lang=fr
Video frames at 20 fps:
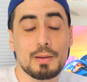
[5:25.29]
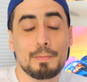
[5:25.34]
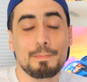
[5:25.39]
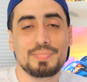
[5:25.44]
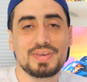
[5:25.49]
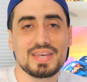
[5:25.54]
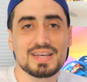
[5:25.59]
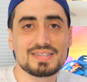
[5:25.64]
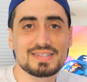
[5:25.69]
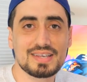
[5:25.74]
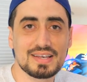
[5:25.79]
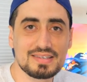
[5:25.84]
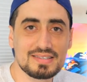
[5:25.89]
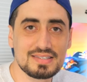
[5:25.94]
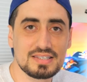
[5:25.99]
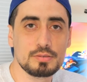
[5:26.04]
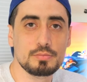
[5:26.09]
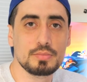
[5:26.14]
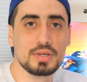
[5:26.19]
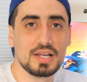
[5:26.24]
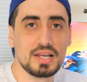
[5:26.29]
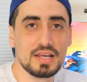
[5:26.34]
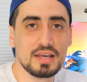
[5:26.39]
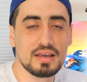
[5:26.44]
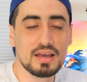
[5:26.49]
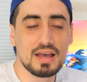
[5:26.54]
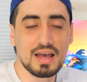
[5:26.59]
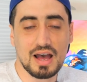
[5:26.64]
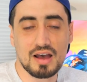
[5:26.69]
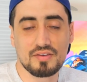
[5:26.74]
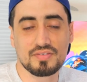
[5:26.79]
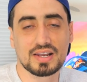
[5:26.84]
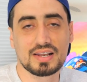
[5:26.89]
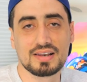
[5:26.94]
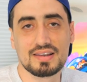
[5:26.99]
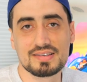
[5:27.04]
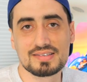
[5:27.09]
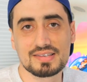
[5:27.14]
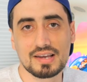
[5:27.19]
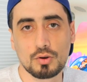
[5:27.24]
bien s'assimiler avec
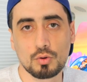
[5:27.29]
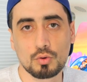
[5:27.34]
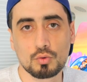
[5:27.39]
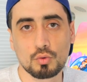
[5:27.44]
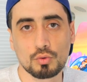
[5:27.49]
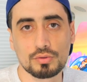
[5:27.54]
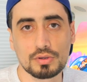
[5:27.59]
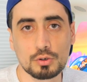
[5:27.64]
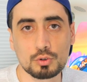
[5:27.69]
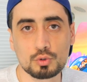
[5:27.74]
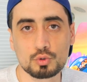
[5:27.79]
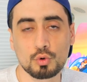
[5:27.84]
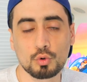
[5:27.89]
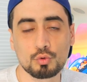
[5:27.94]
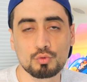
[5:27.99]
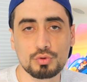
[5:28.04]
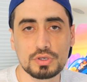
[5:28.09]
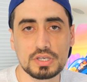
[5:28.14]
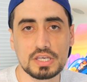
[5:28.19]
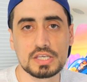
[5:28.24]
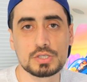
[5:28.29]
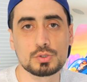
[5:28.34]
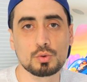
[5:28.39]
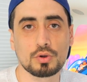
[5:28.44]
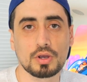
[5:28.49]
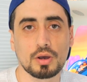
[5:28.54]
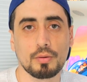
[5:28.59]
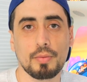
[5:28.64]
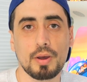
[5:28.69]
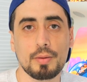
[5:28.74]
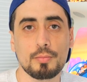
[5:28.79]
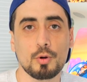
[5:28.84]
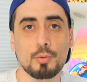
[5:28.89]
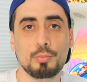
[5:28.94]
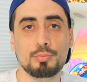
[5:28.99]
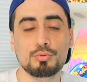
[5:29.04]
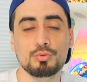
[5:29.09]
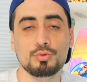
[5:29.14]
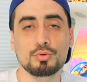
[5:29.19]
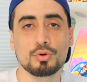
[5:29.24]
les salons qu'on a aujourd'hui, qui sont quand même
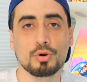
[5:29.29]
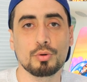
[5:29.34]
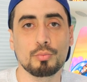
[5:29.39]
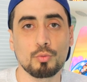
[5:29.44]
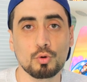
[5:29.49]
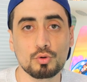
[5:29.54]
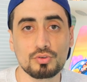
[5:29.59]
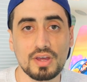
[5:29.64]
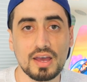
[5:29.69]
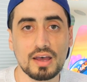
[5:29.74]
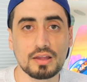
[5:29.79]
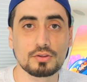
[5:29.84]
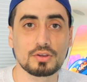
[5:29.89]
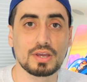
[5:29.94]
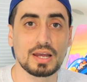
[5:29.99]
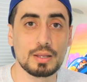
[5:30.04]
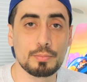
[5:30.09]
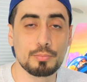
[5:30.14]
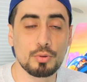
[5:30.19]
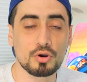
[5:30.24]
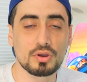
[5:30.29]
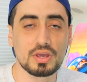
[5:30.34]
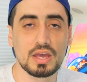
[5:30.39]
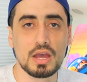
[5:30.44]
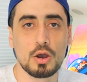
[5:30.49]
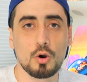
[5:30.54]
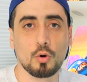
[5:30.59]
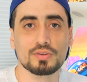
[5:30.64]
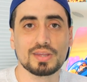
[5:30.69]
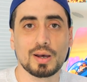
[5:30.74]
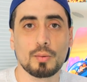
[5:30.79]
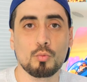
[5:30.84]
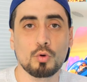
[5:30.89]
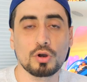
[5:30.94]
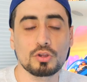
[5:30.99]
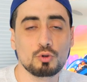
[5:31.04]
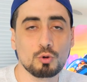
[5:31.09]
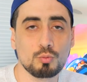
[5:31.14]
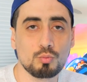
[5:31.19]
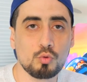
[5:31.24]
plus euh, modernes qu'à l'époque. On a
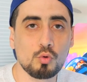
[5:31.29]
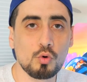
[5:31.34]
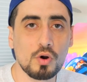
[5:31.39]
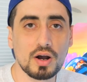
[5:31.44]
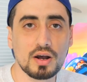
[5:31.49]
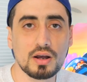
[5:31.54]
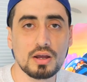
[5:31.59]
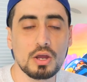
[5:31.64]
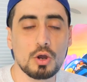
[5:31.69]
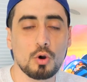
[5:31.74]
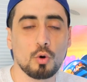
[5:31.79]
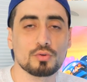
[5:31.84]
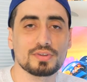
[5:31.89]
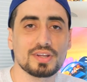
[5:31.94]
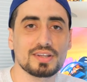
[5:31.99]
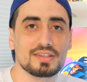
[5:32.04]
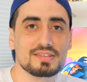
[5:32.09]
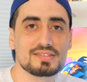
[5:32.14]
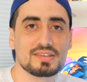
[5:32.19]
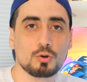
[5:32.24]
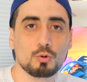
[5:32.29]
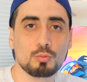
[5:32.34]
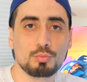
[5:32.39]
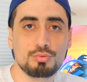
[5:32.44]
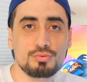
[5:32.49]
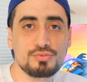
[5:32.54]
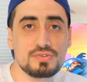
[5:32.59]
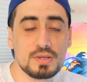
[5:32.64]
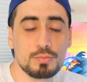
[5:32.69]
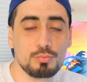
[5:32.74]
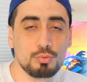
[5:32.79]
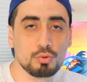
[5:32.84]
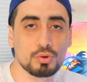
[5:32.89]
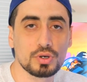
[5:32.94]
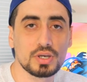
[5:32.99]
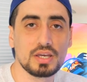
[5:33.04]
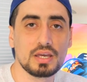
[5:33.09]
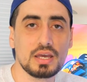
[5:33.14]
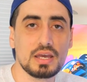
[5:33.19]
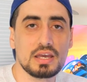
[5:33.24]
moins de bois, on a des salons plus
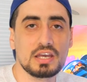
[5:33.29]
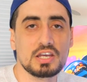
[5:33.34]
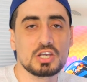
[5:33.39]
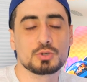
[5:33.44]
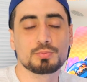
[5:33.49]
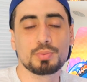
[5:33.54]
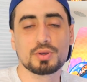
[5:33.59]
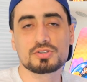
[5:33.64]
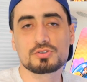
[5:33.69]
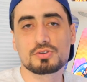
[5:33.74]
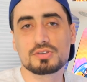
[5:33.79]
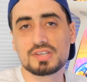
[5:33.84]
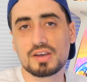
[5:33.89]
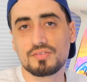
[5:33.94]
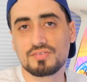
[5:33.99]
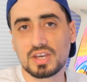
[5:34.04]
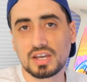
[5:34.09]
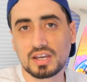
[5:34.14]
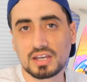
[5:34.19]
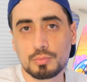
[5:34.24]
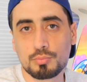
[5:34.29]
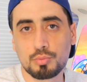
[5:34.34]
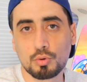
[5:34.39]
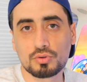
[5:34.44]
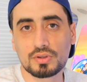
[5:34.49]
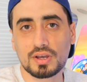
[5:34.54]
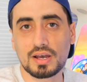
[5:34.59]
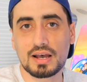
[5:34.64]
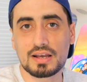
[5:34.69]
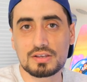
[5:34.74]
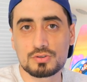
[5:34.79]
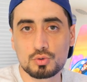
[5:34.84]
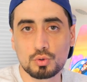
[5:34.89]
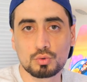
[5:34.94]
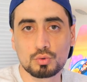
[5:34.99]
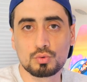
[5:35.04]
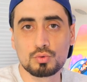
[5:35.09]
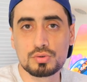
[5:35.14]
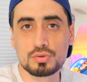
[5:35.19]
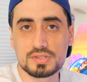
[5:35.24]
épurés et je pense que ça vient répondre à
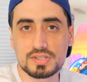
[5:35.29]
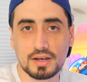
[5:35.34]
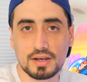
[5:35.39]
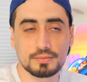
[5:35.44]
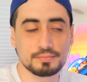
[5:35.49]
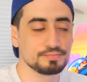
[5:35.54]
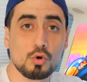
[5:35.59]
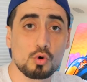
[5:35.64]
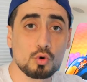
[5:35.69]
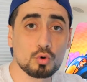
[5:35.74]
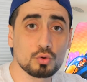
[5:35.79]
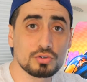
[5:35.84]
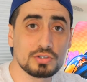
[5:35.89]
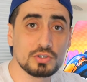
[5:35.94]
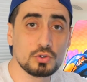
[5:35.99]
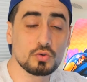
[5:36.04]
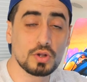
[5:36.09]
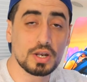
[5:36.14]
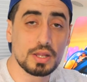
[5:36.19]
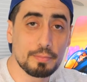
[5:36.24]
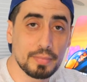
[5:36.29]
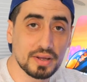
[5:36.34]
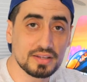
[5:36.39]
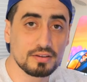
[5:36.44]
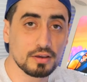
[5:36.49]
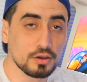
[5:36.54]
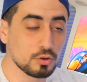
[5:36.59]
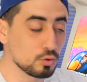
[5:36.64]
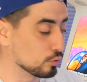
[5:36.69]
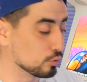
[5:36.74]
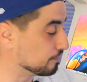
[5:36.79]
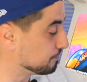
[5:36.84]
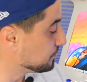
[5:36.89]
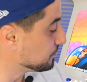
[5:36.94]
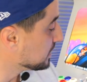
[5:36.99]
surtout ça. On continue dans les matériaux.